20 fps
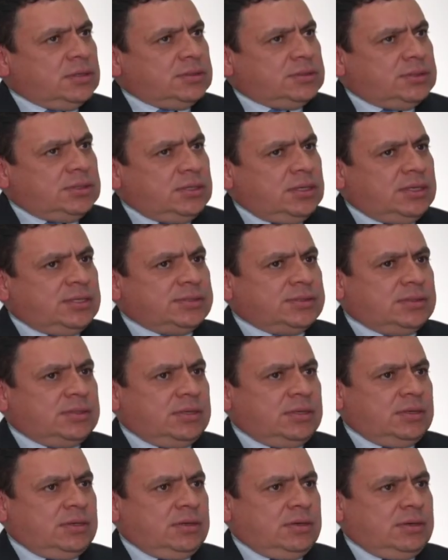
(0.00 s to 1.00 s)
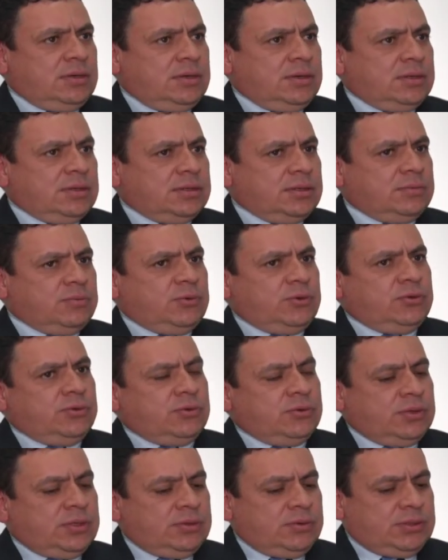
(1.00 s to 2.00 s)
Sí, este,
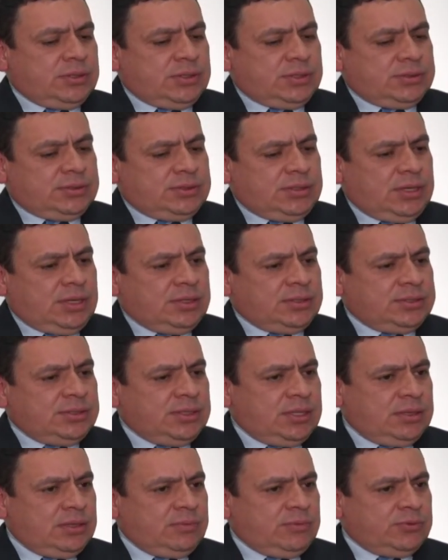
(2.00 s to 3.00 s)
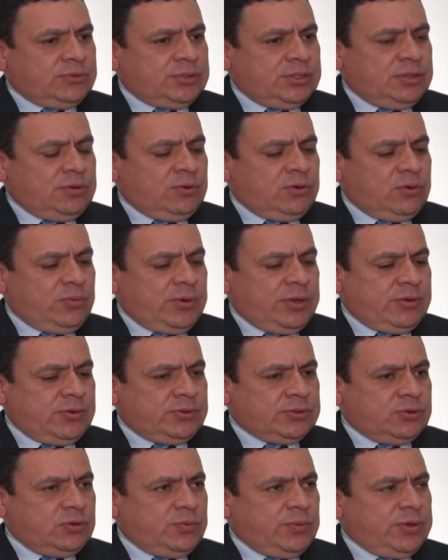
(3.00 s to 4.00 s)
bueno, sí, tenemos, sí tengo
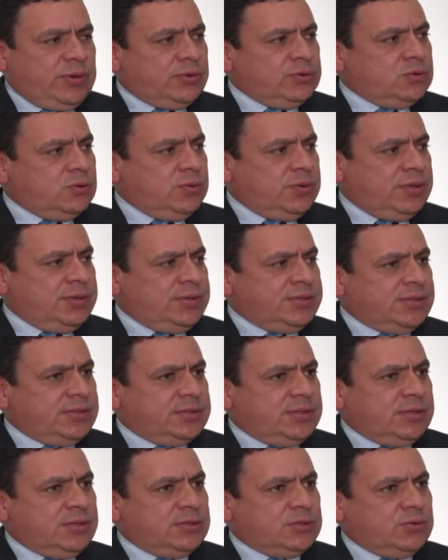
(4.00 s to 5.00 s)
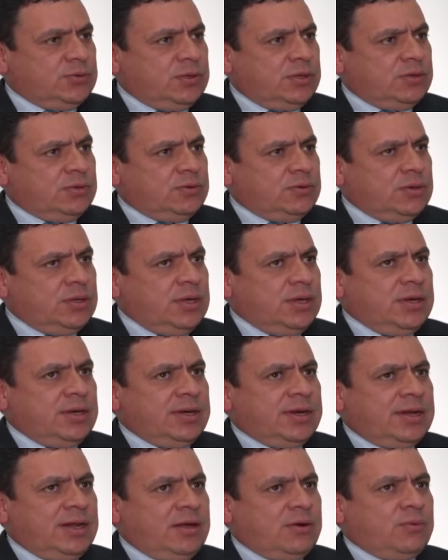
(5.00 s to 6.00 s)
compañeros, compañeros no vivientes que están estudiando.
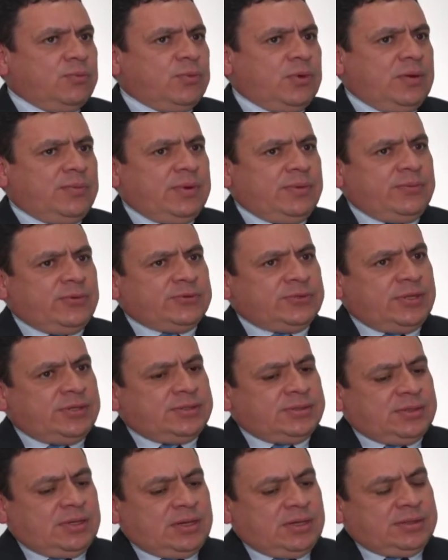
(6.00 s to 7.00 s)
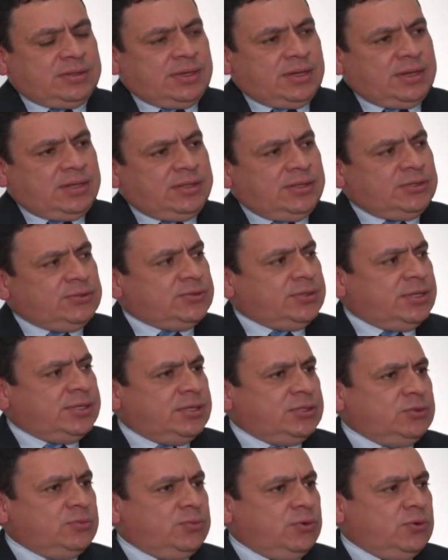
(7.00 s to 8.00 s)
Claro, el pues, primero al, inicio se les
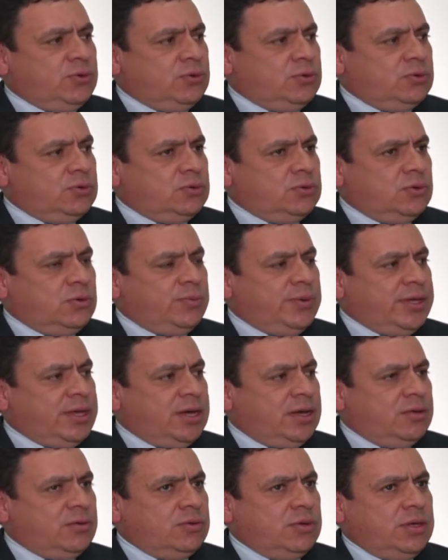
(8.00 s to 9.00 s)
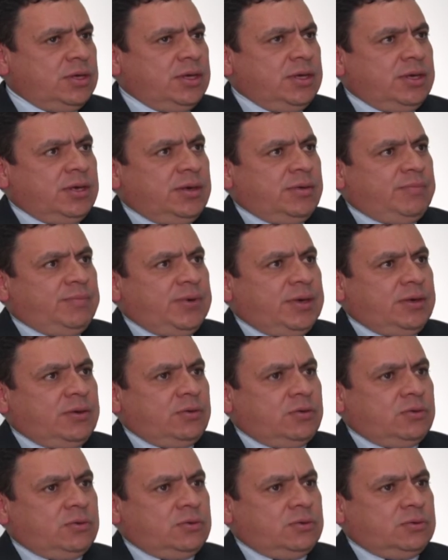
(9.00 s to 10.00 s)
ha hecho un poco complicado,
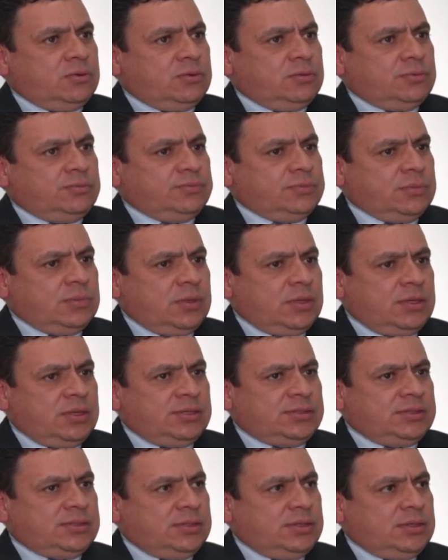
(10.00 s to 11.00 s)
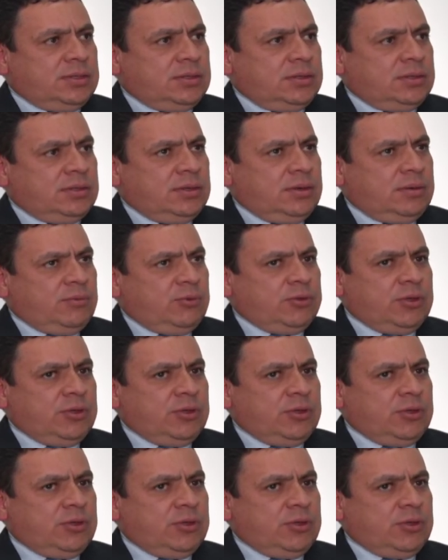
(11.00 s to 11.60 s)
pero este...